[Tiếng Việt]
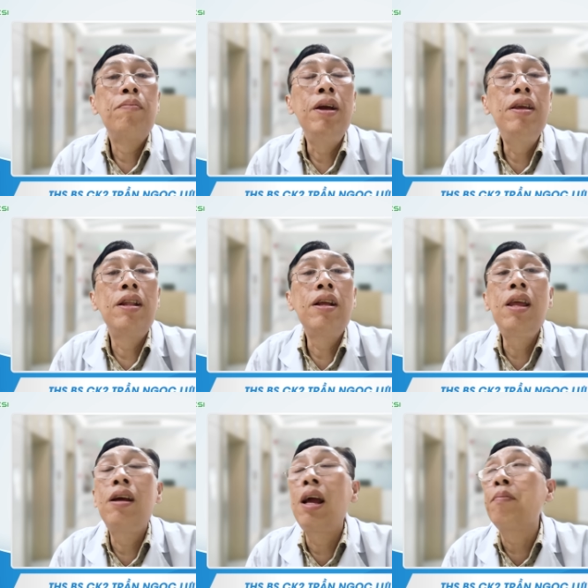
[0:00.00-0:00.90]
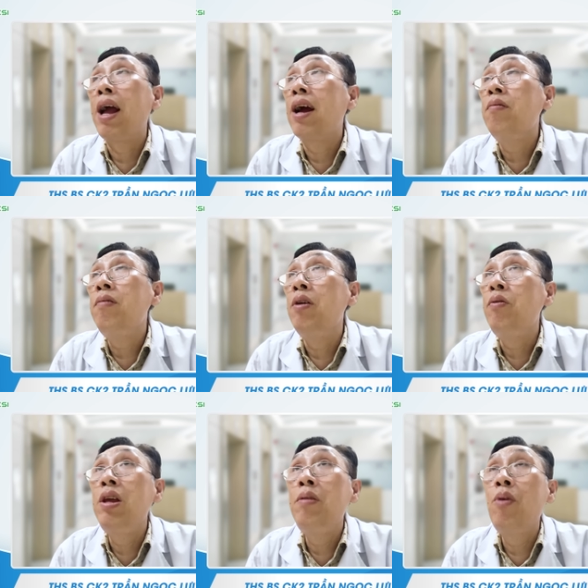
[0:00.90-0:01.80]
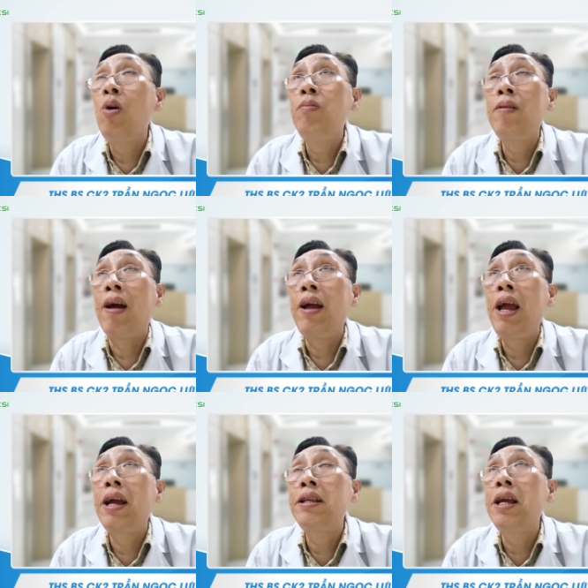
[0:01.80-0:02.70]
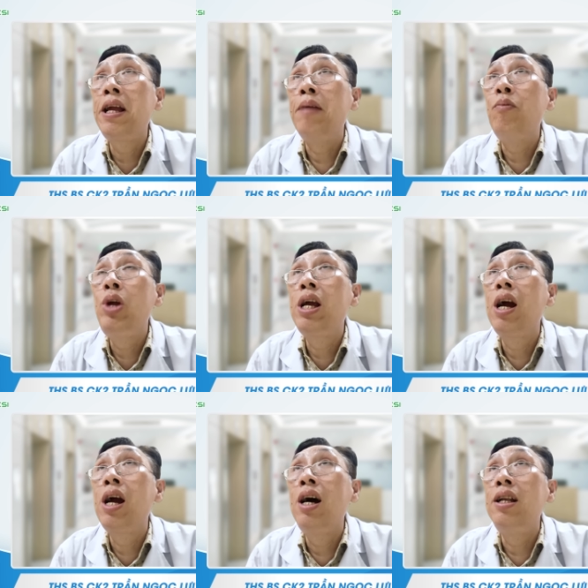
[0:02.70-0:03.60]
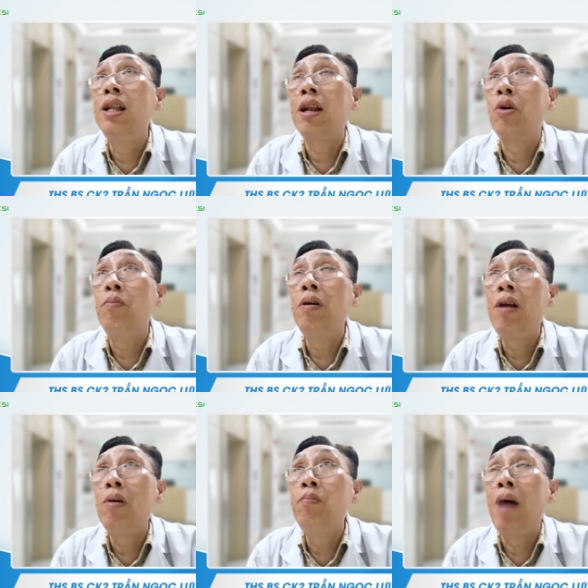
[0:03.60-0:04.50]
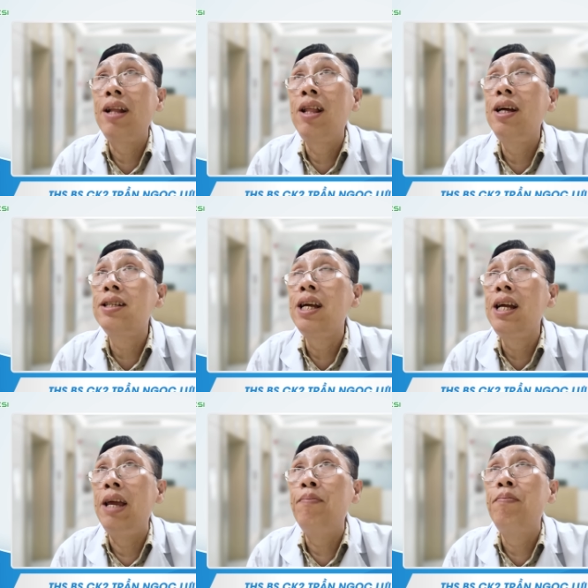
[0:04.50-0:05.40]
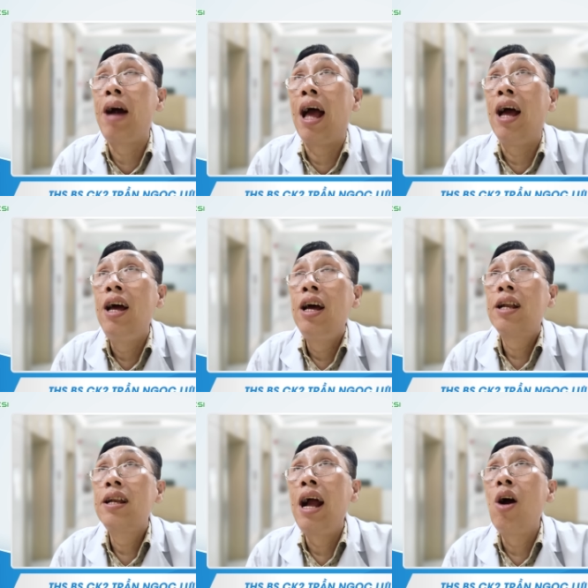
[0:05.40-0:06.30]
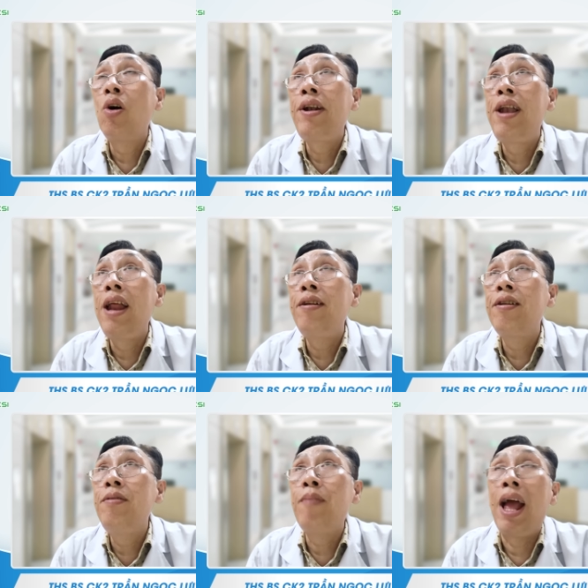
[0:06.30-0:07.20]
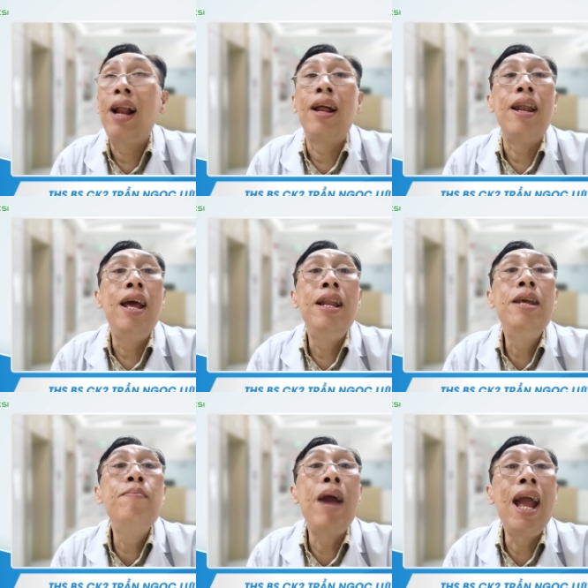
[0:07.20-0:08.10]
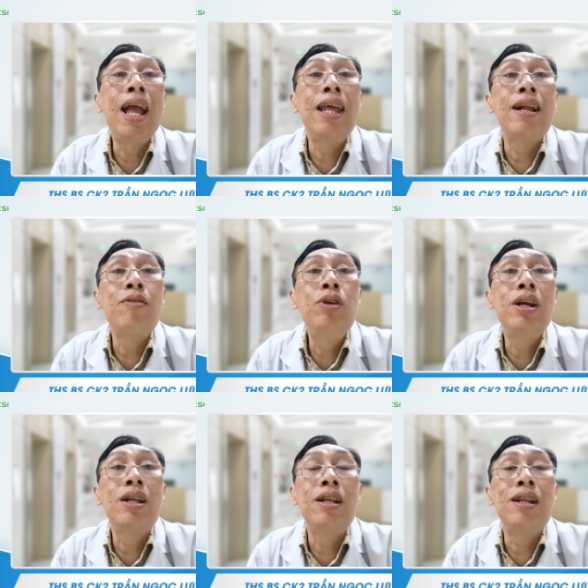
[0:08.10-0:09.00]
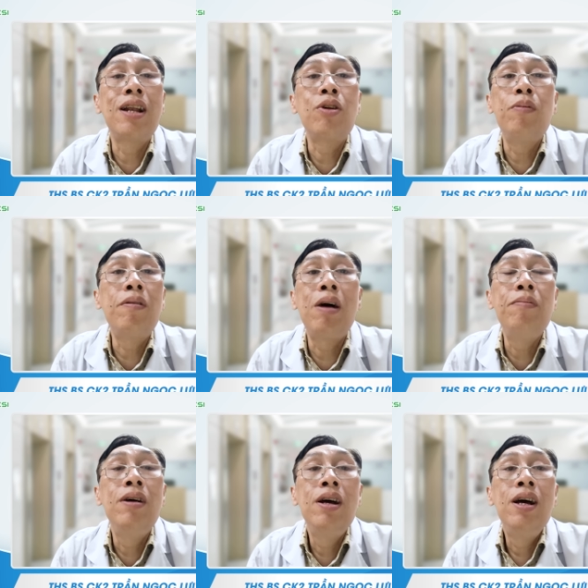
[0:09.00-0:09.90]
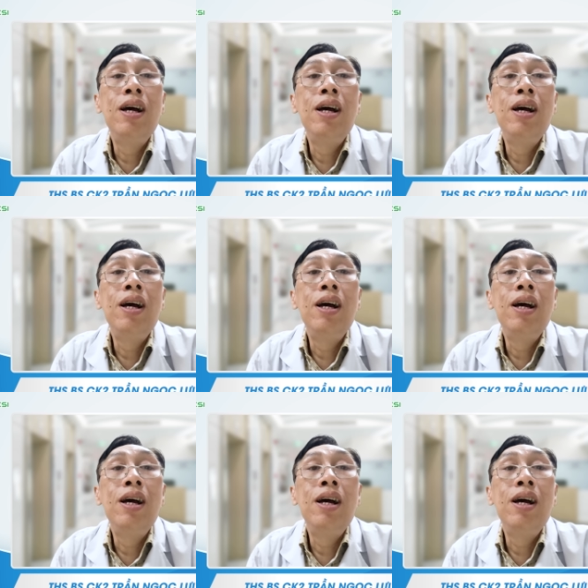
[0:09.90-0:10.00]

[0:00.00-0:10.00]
bởi vì dạ. nhiên các bạn không hiểu chuyên môn các bạn nghe cái xét nghiệm nguy cơ hình thành cục máu đông bản thân cái xét nghiệm mà đang hot trend trên mạng là Dedime gì đó nguy cơ đó thành cục máu đông